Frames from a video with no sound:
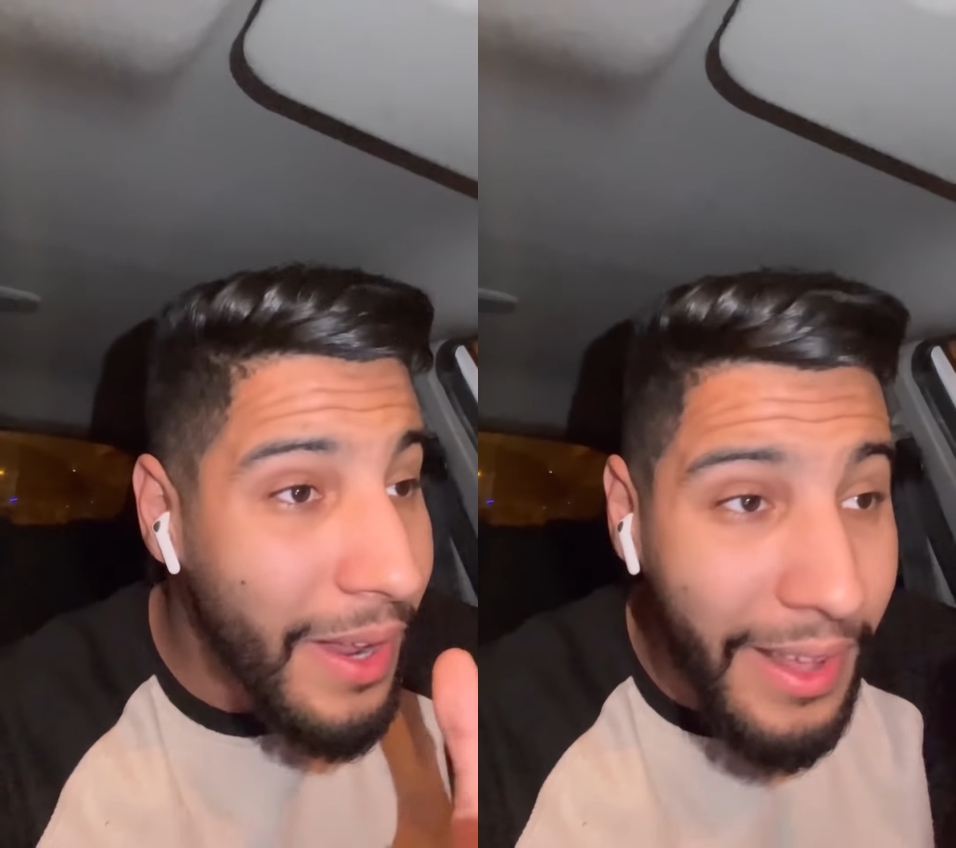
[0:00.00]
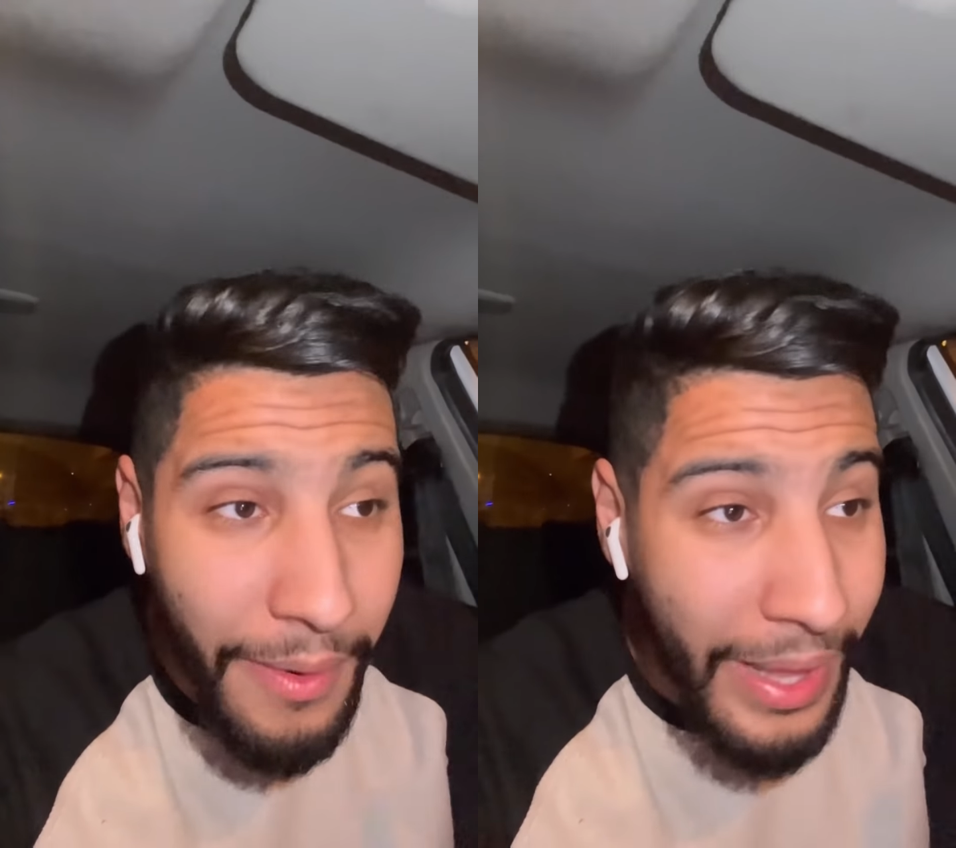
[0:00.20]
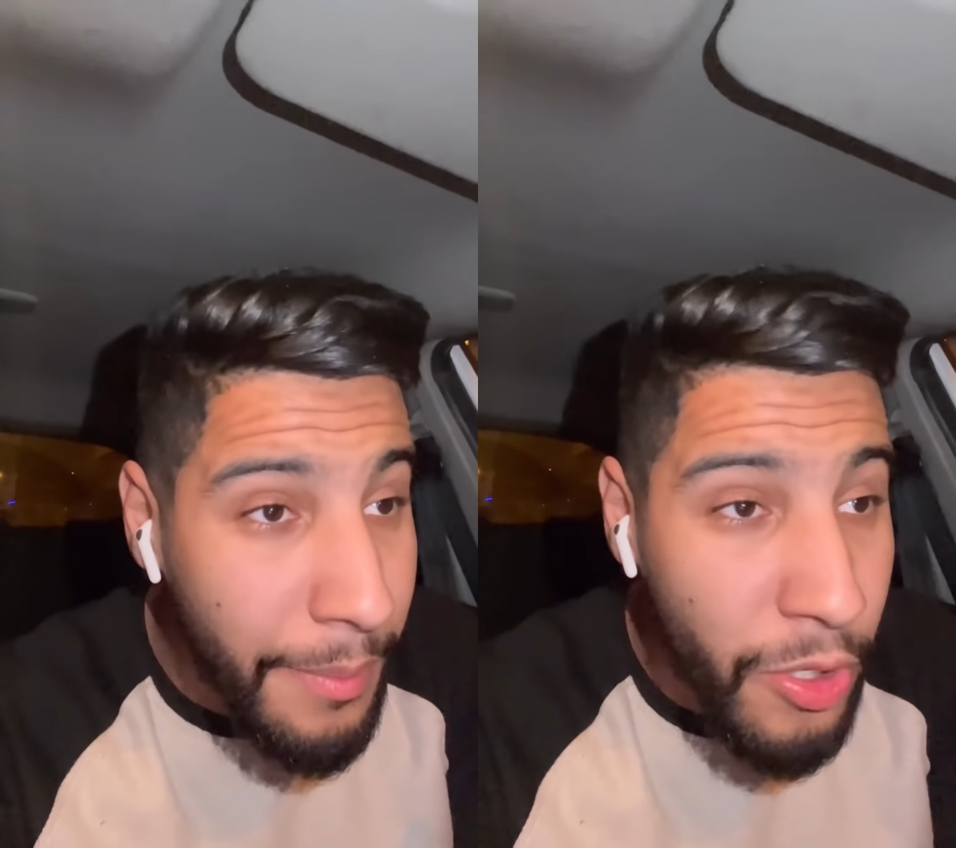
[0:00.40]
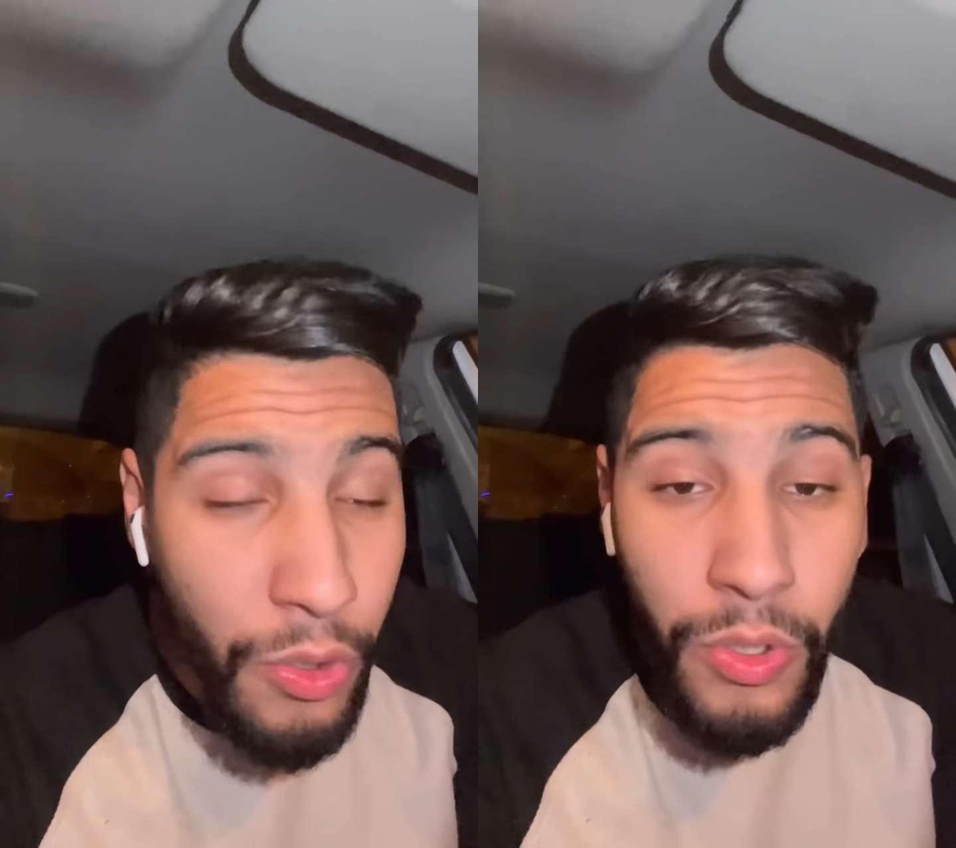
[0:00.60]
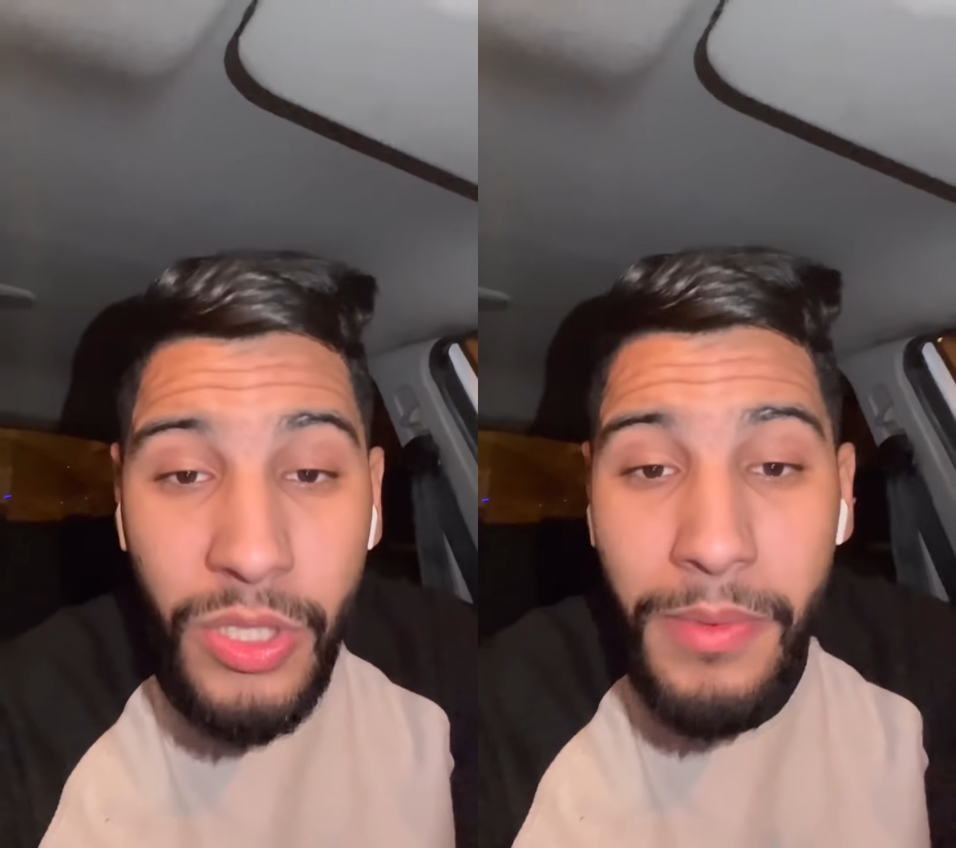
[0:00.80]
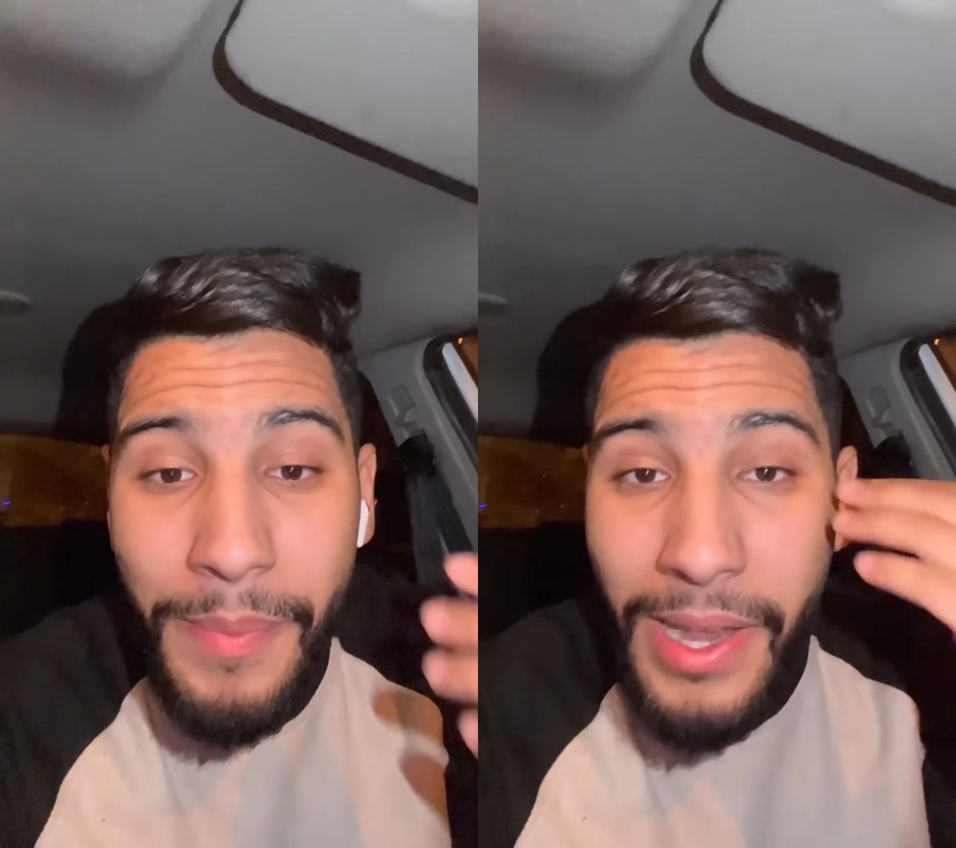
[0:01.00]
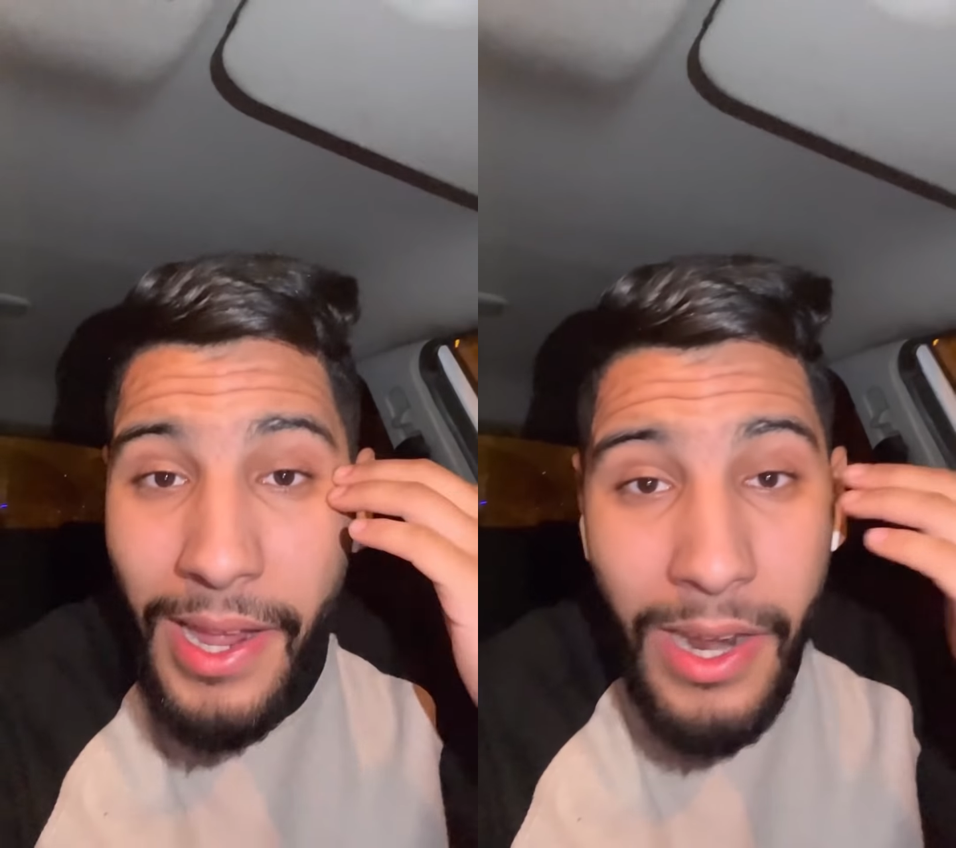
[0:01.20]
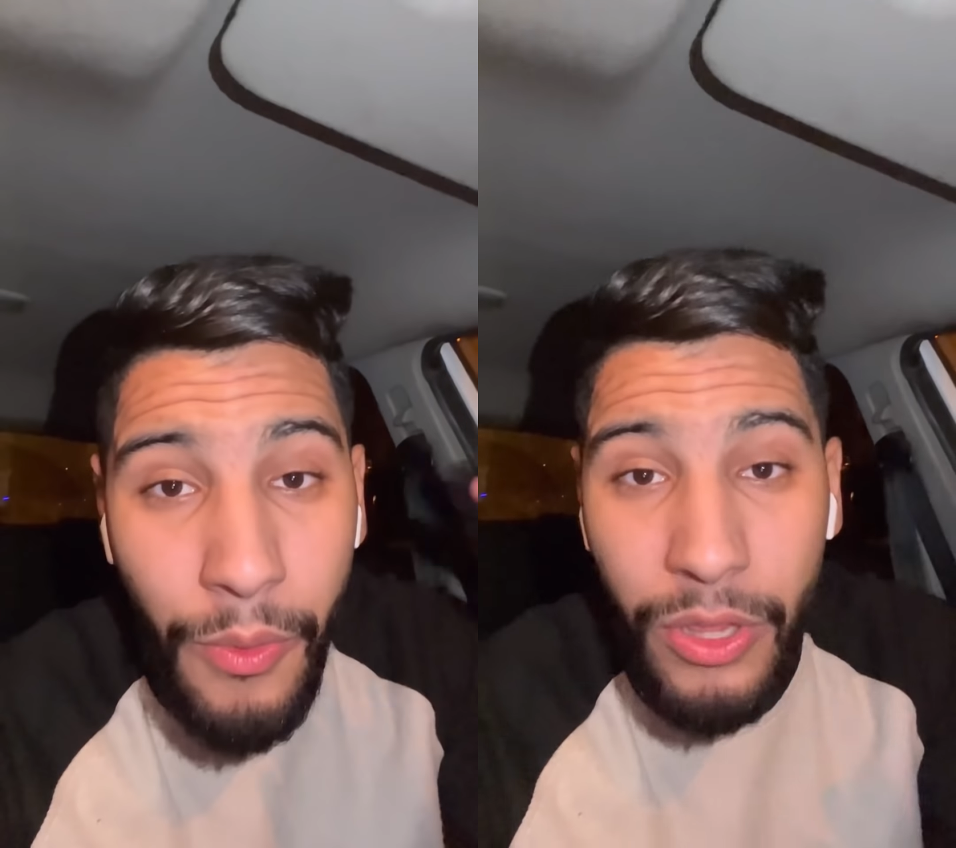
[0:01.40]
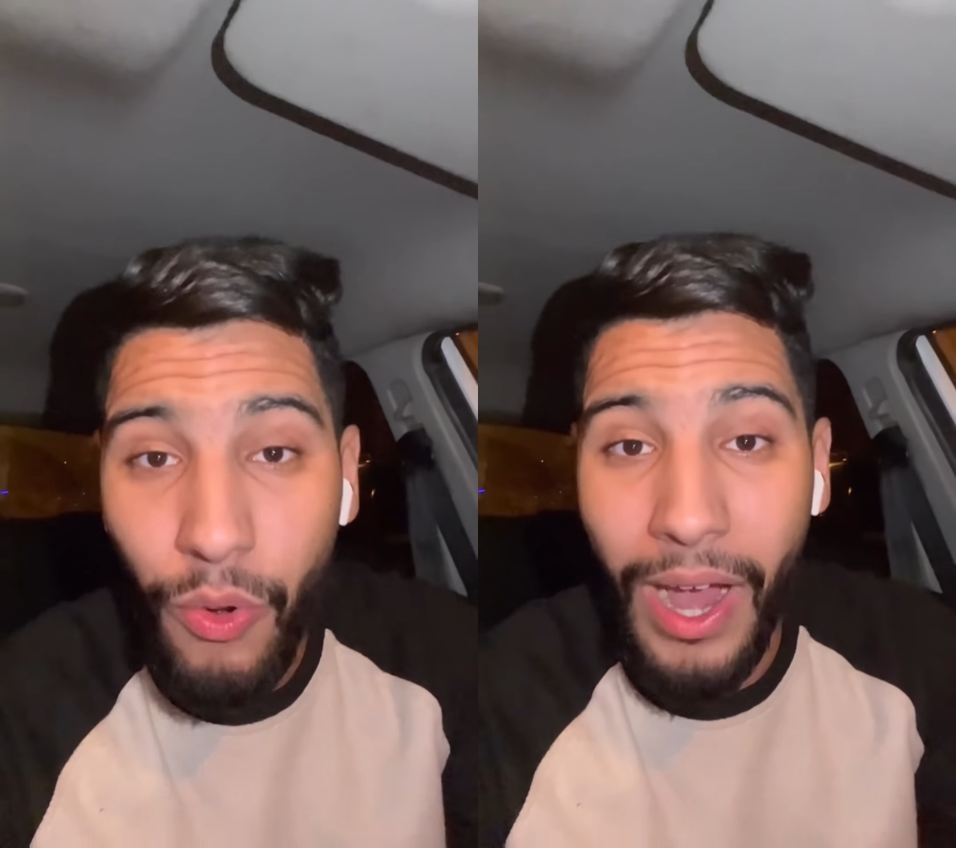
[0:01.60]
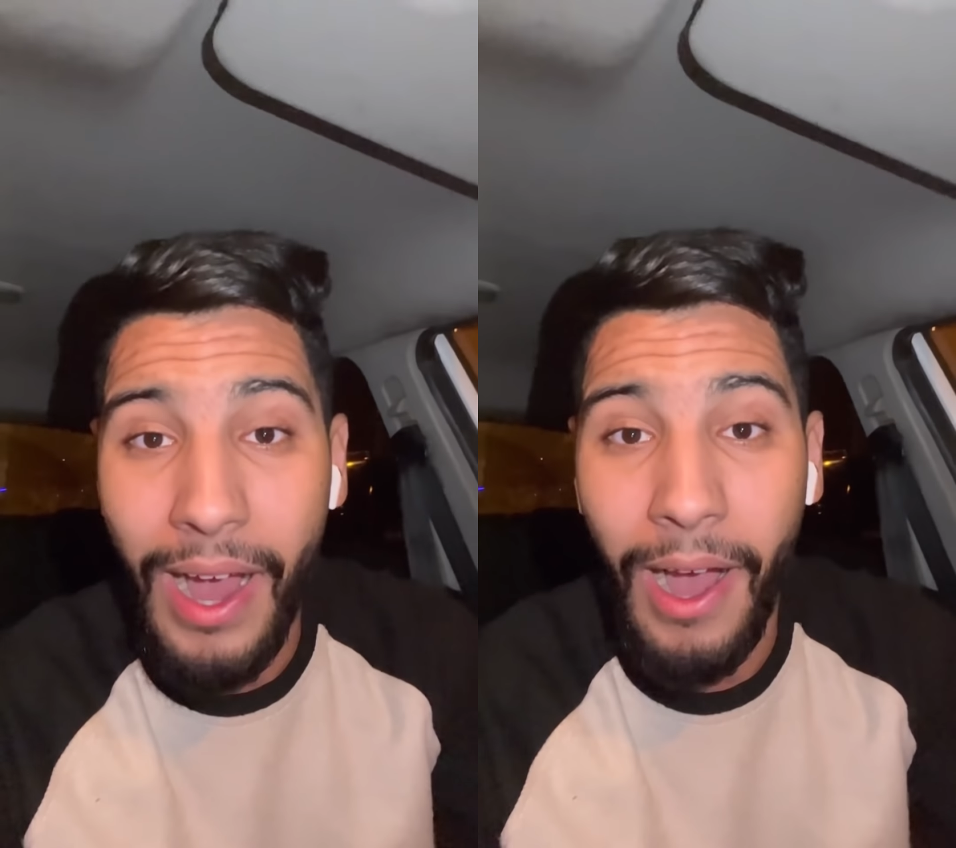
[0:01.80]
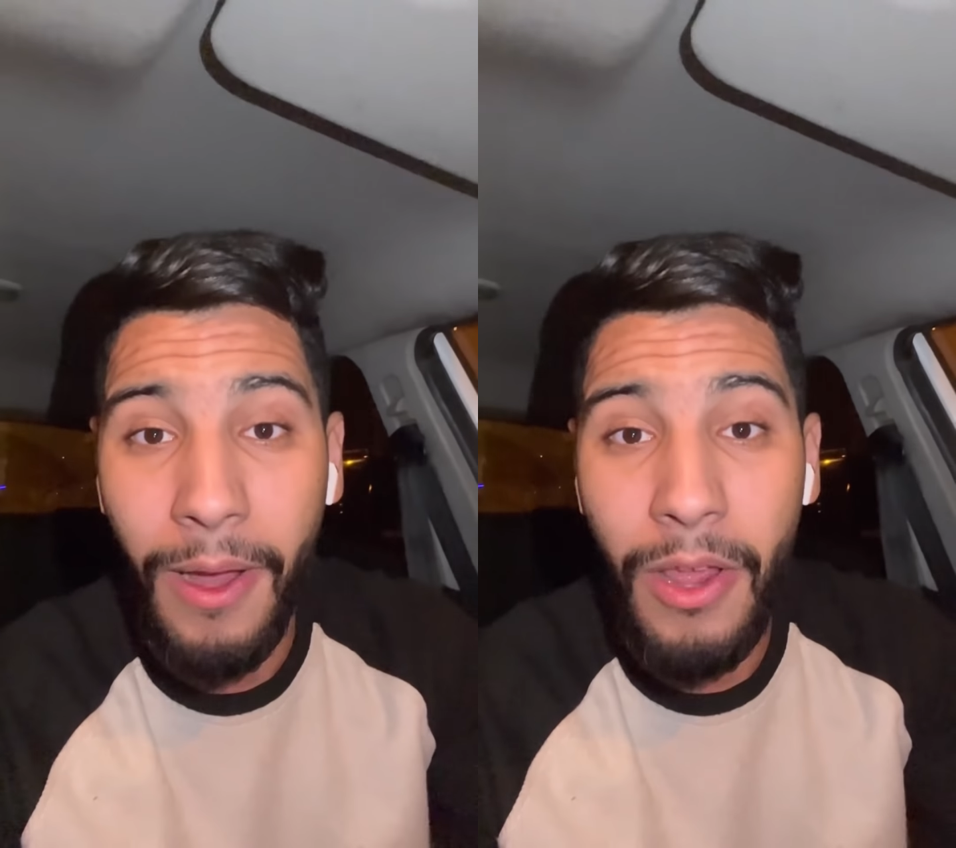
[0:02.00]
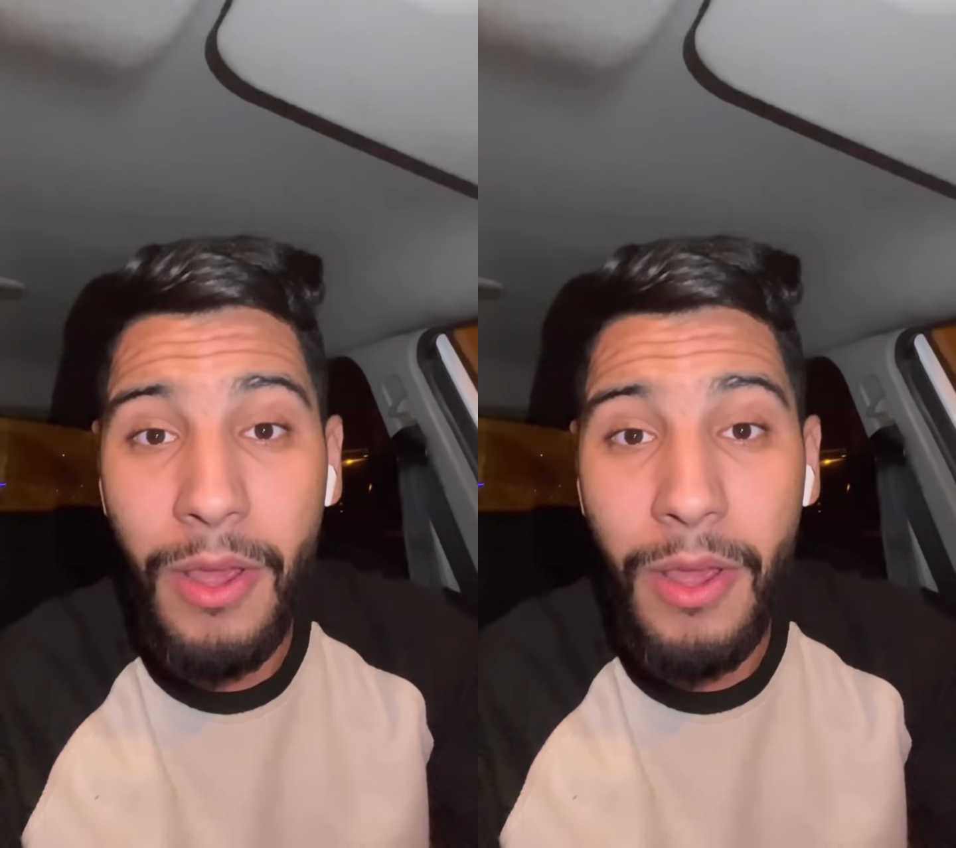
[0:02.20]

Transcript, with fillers: 4 مليون ونص ما بين ليله وضحاها